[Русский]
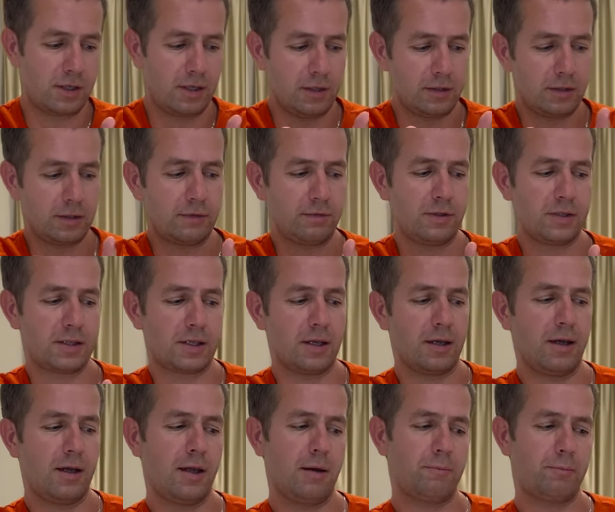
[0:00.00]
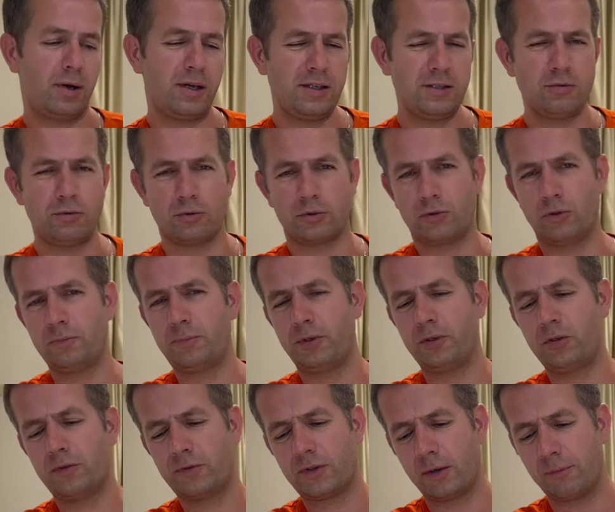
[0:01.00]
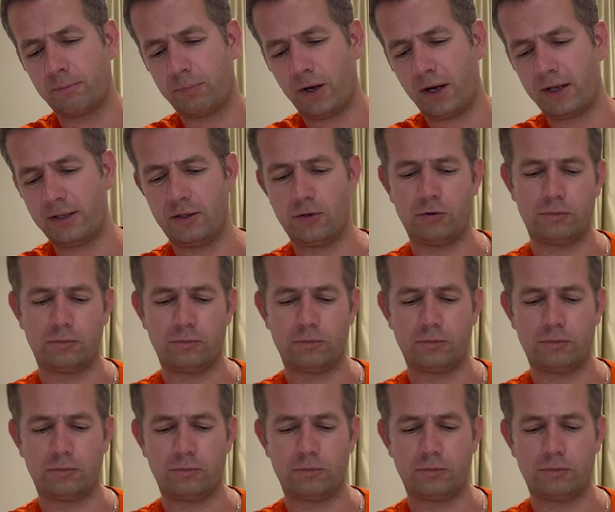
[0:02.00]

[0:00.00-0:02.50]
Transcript: Этот виски пойдет, он пойдет в компании,